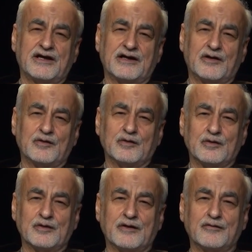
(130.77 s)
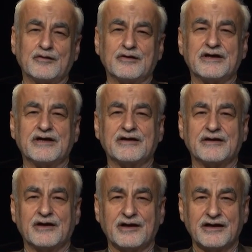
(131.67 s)
لو لو
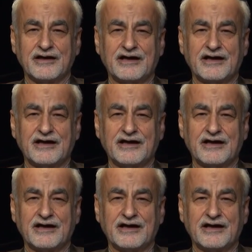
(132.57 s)
آه،